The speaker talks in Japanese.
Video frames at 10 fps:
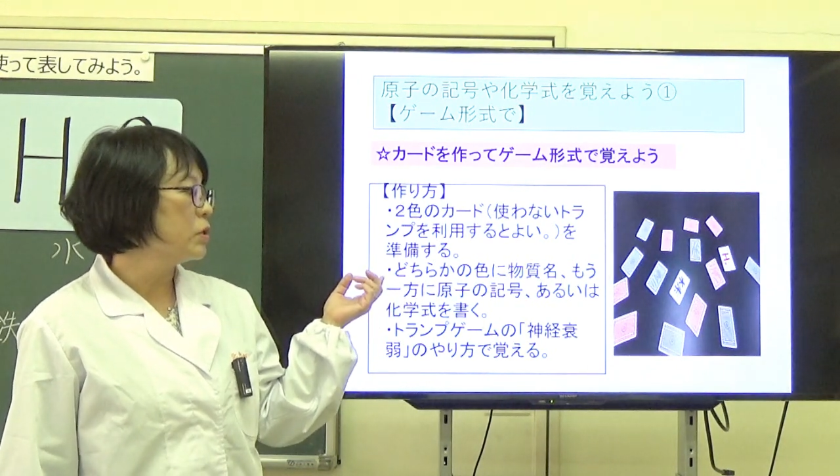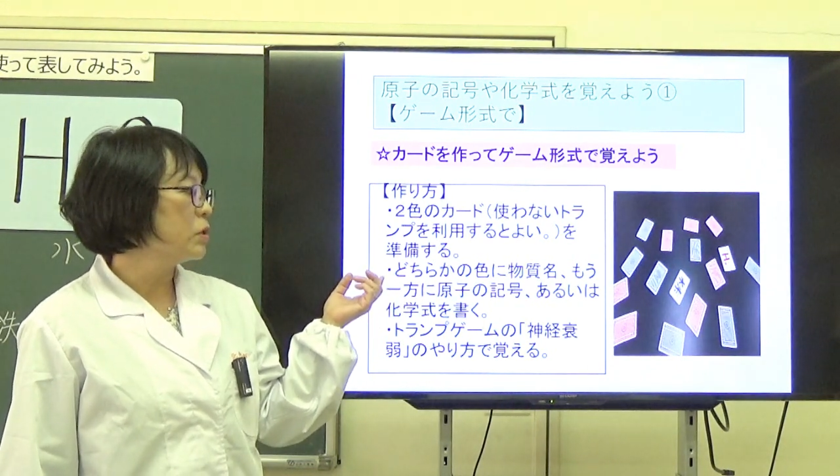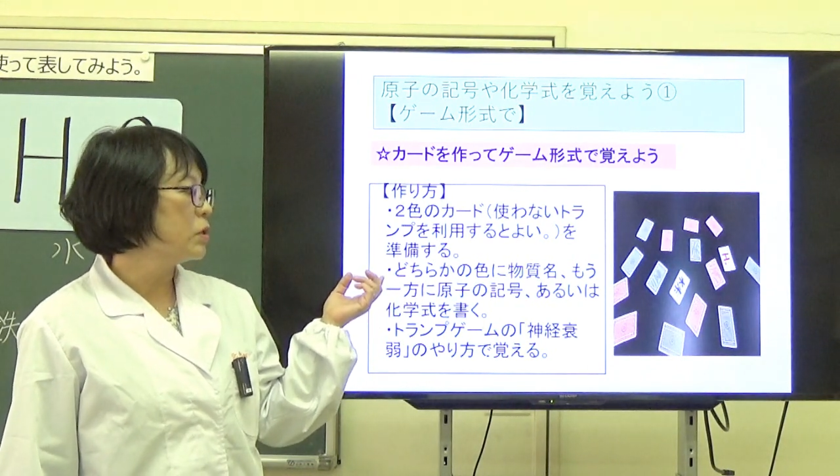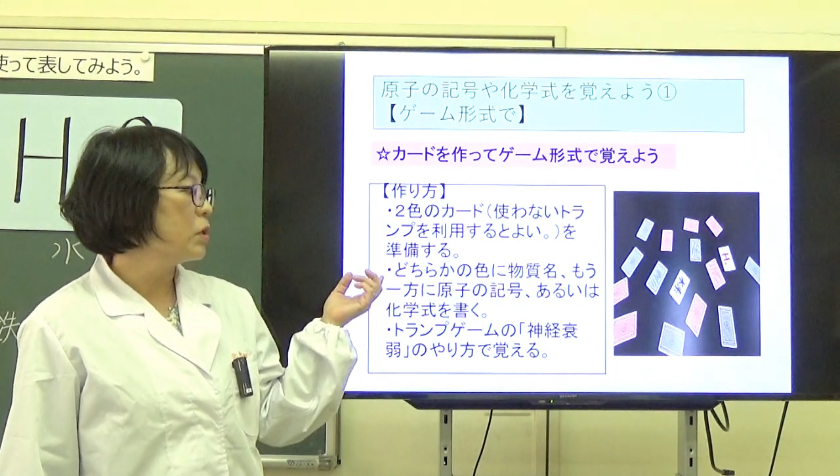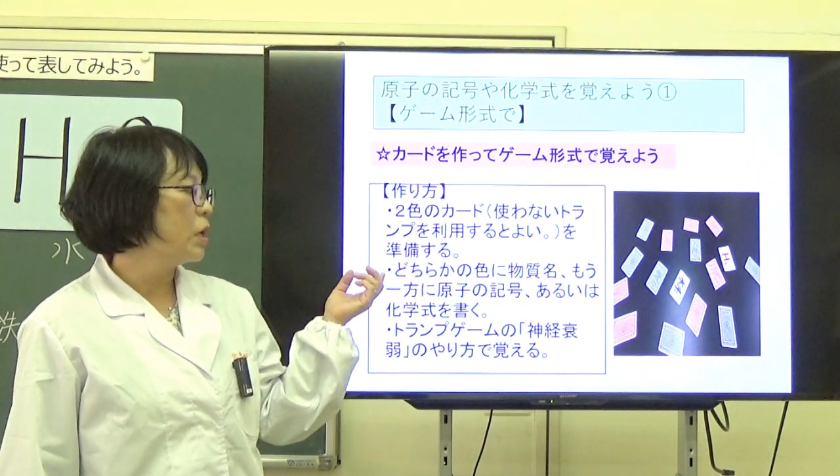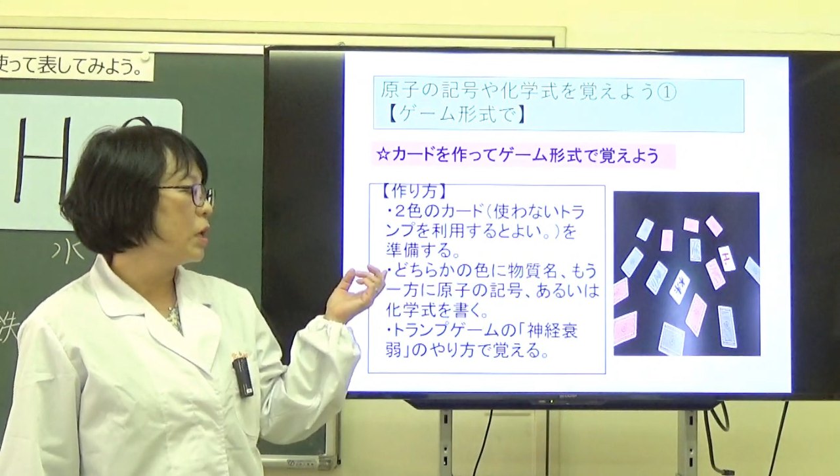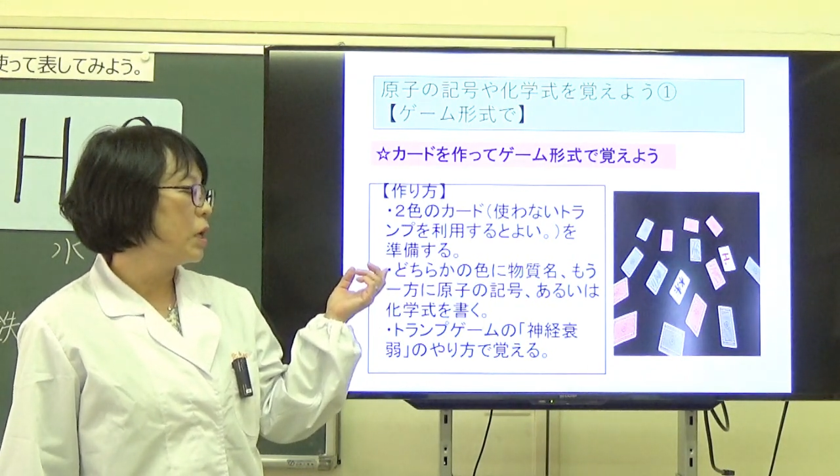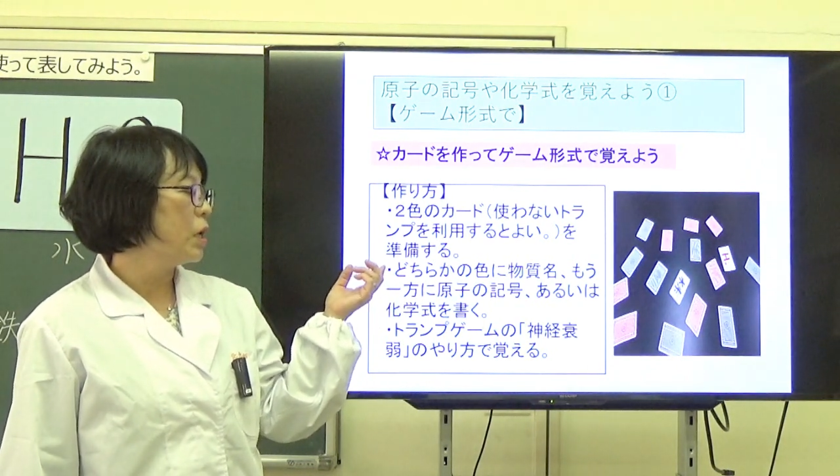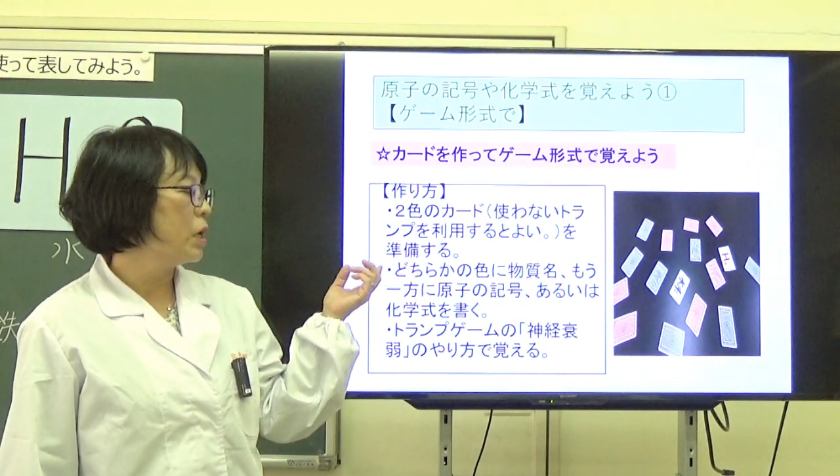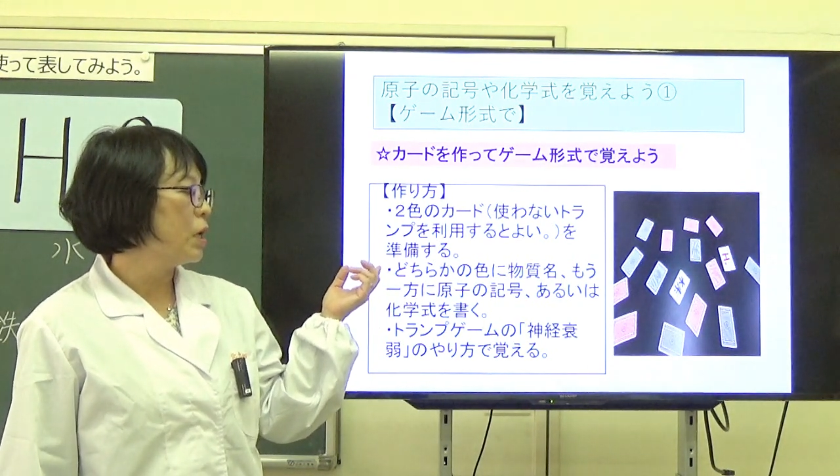
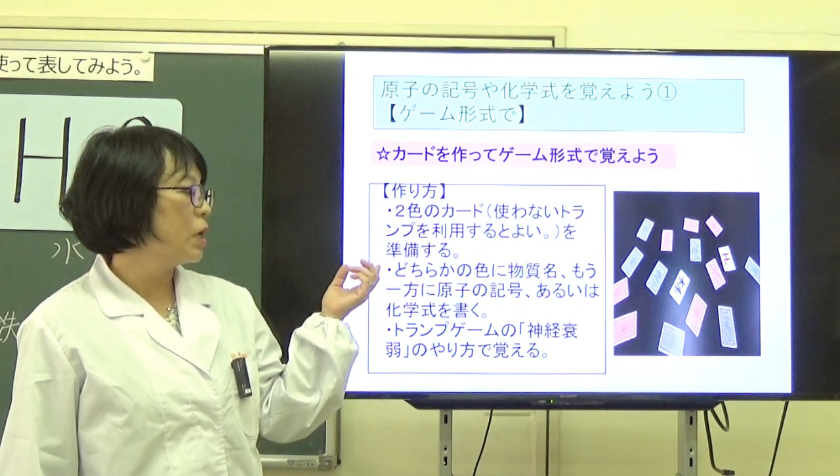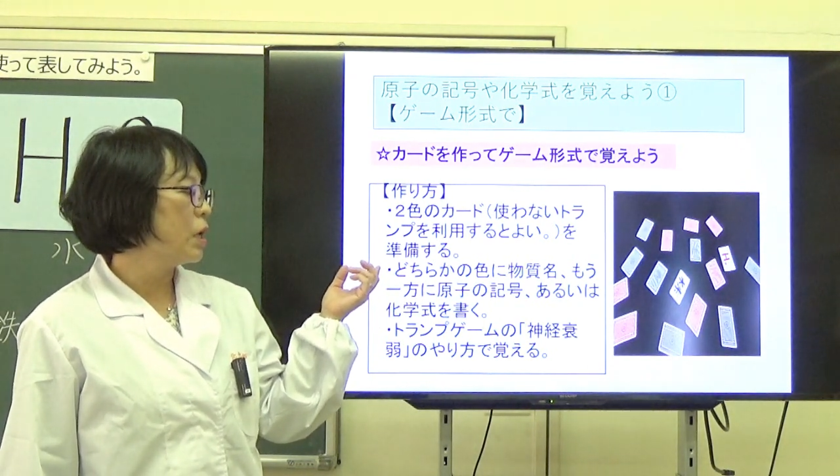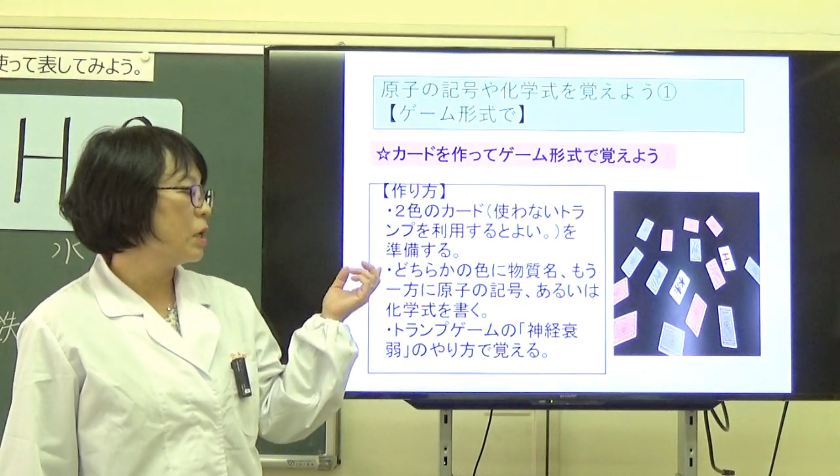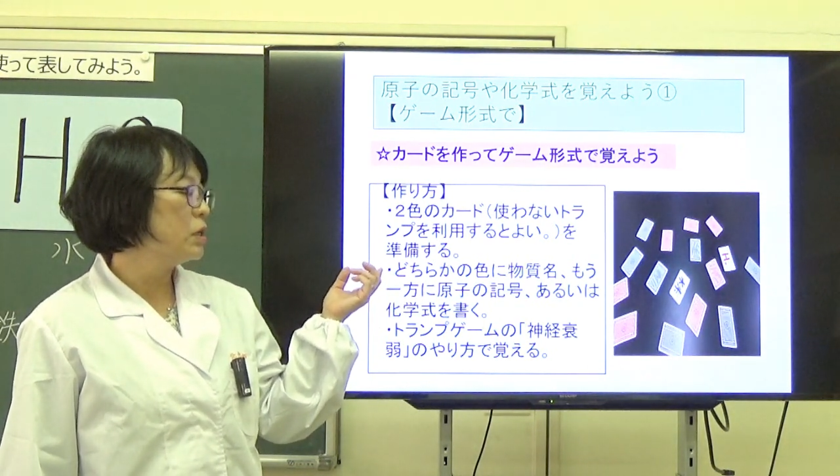えー、